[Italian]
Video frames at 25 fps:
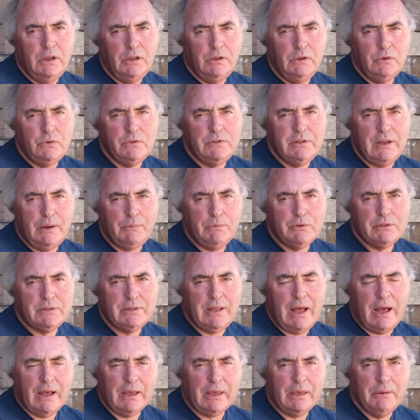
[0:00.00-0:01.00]
non siamo
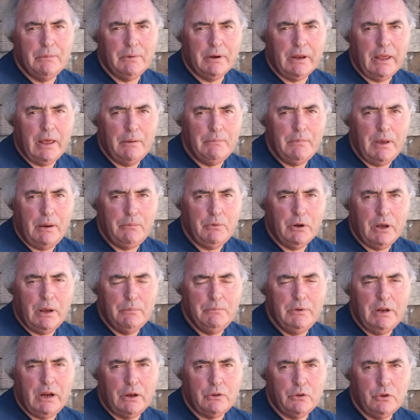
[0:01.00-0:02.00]
stanchi perché abbiamo
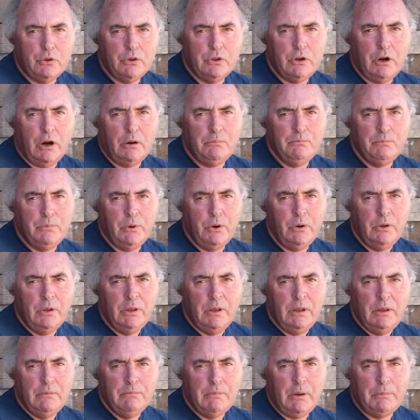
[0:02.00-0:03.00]
camminato troppo,
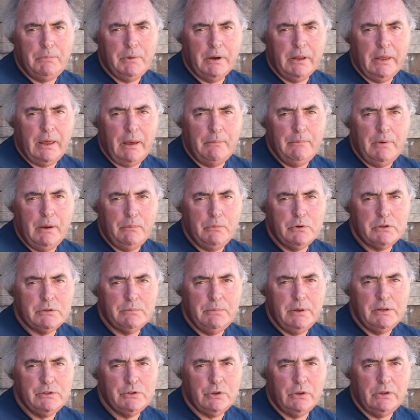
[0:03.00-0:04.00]
ma perché abbiamo
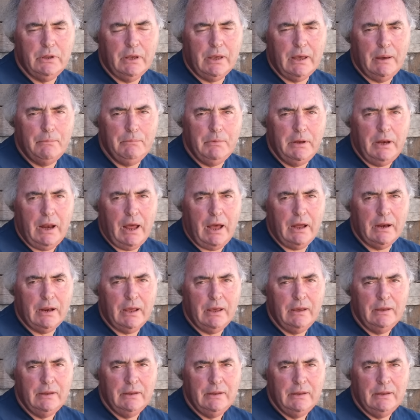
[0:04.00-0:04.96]
smesso di camminare